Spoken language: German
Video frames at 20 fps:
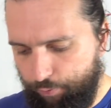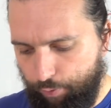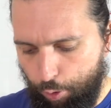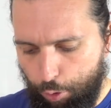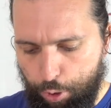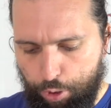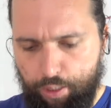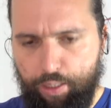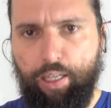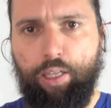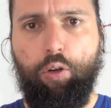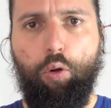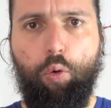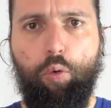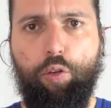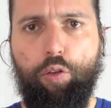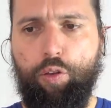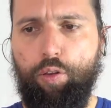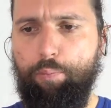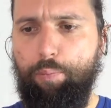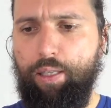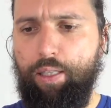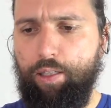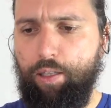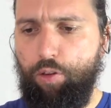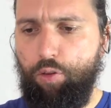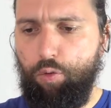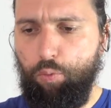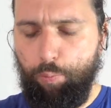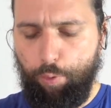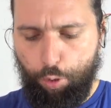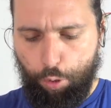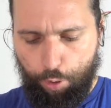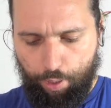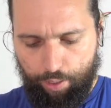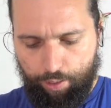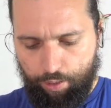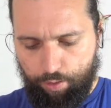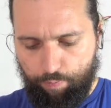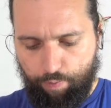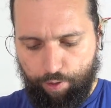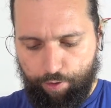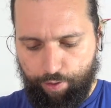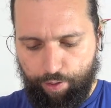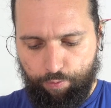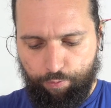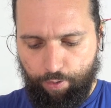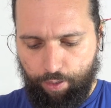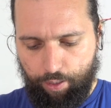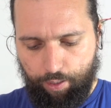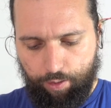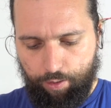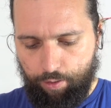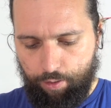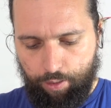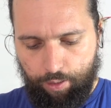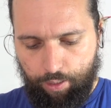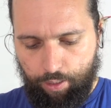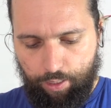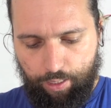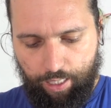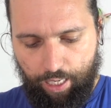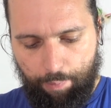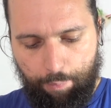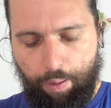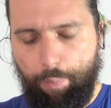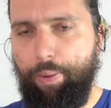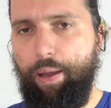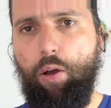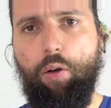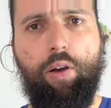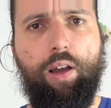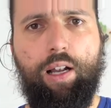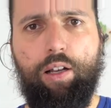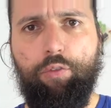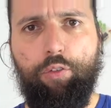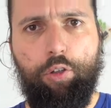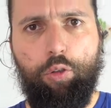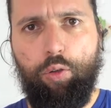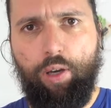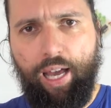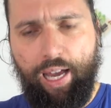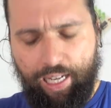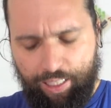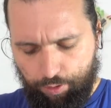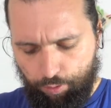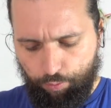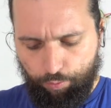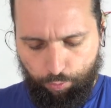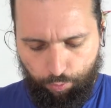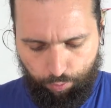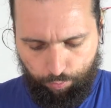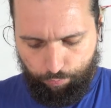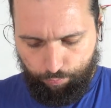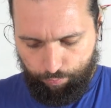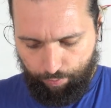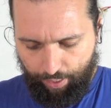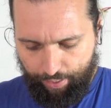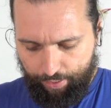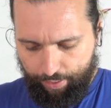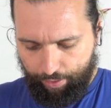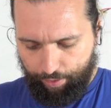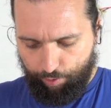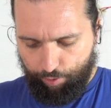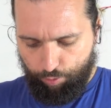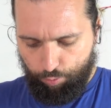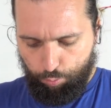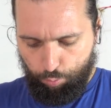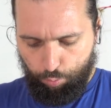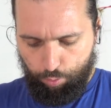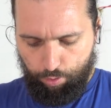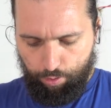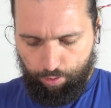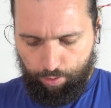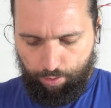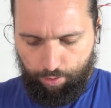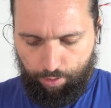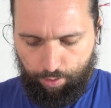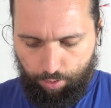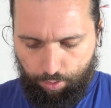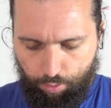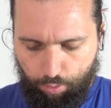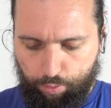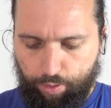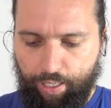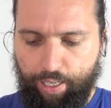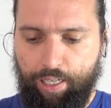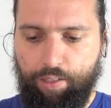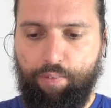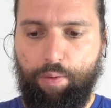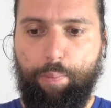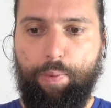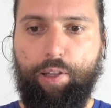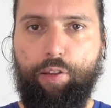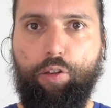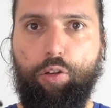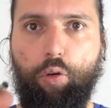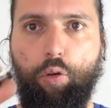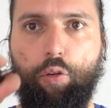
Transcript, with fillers: verschiedene Größen mit dazu bestellt, weil es einfach, ja, man braucht halt für 0805 ein anderes Tool oder halt, wenn man jetzt